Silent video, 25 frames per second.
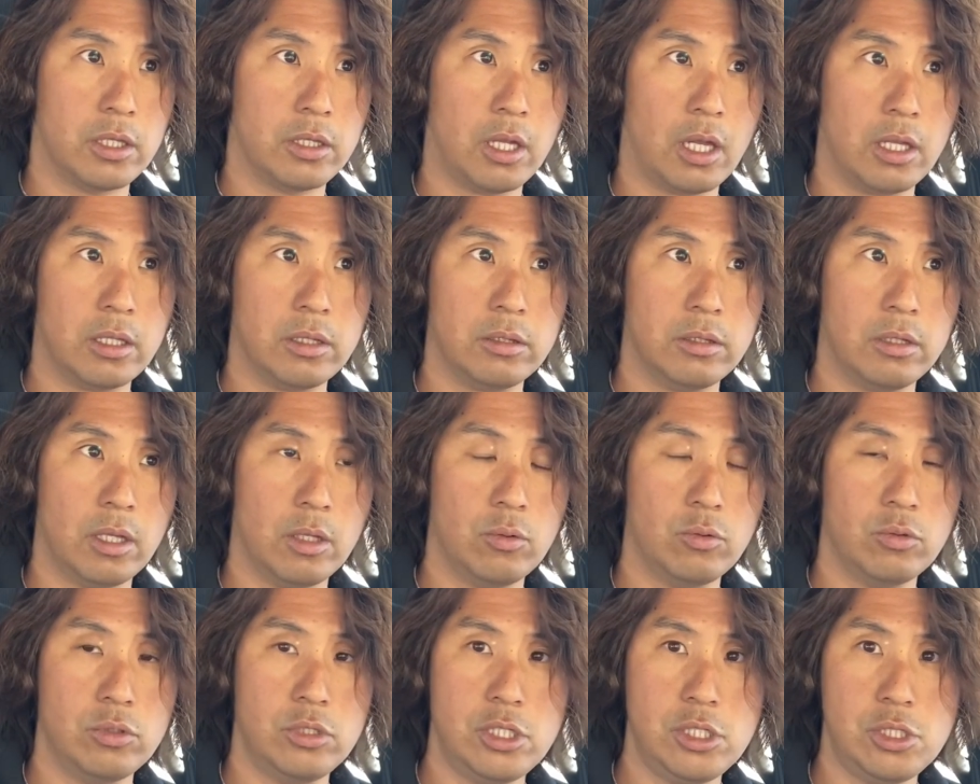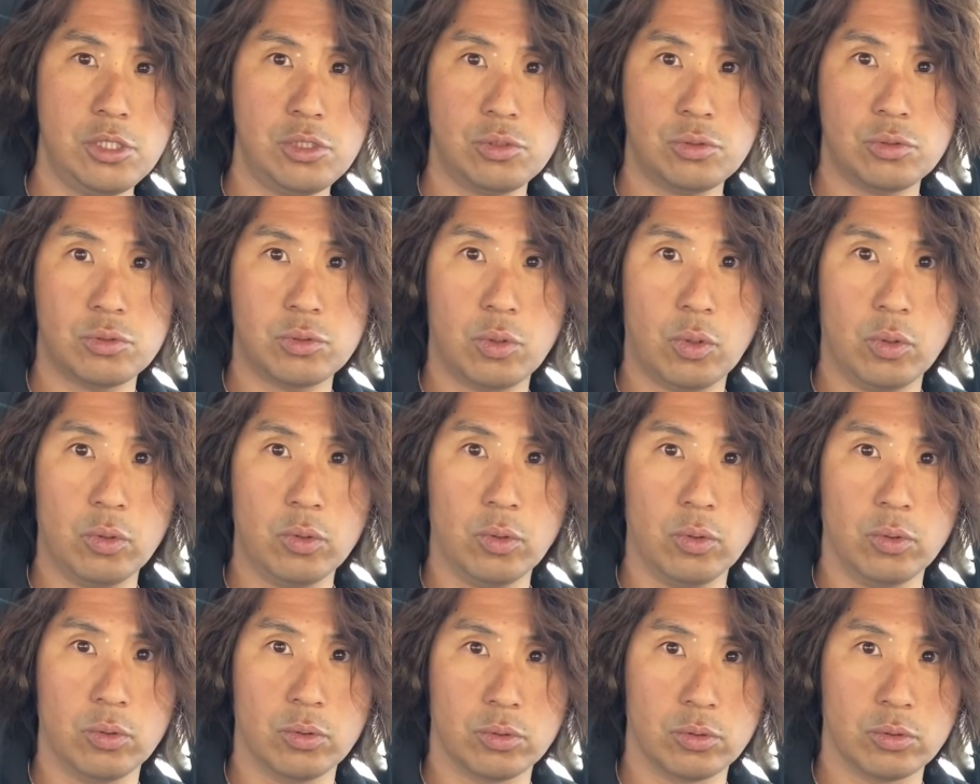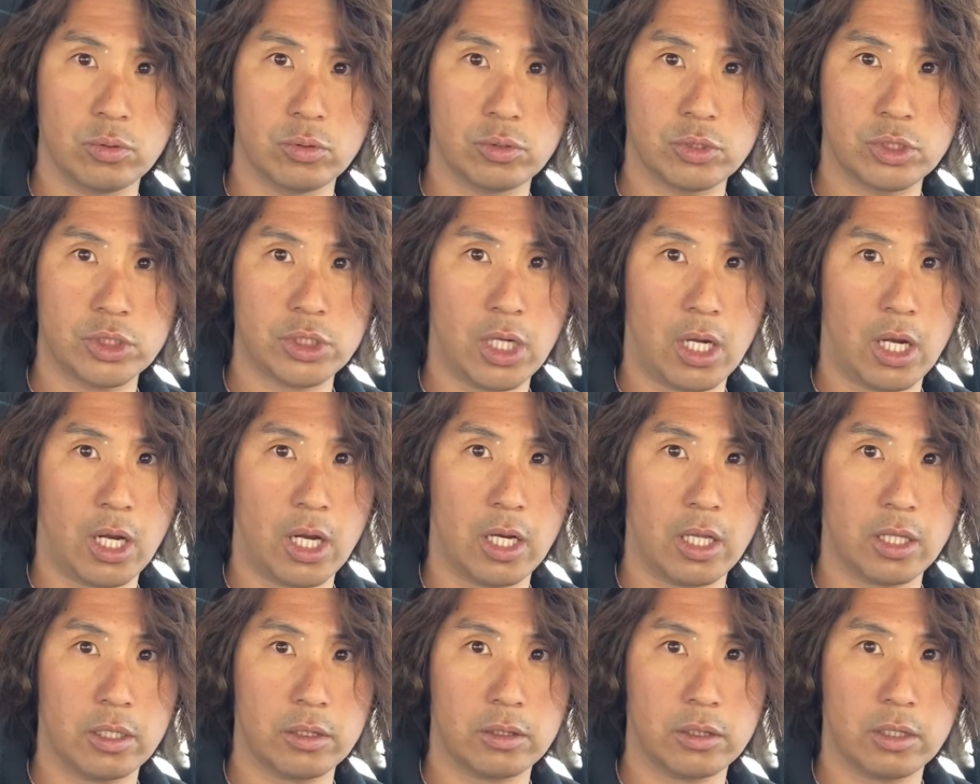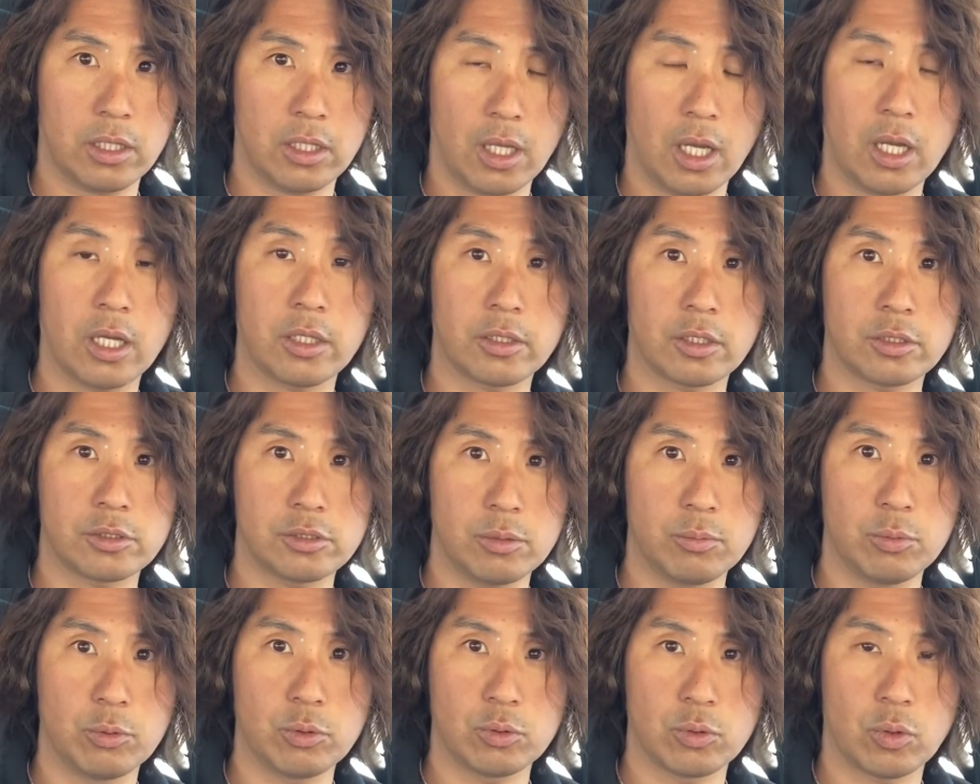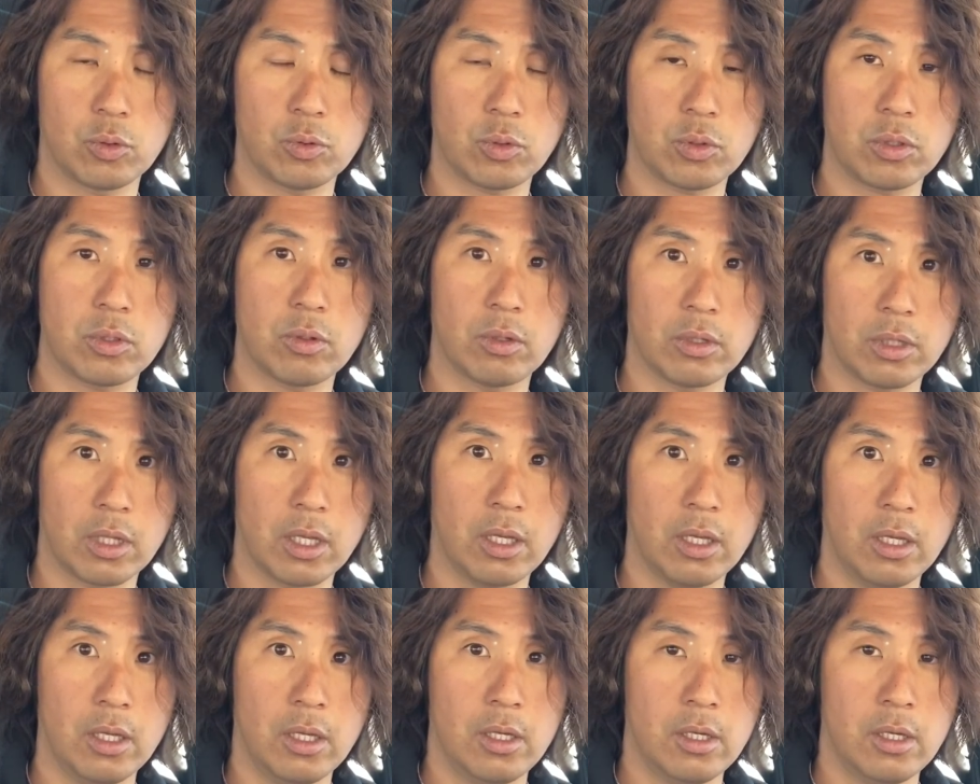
たったの25ドルしか払ってなかったですね、僕の時はね。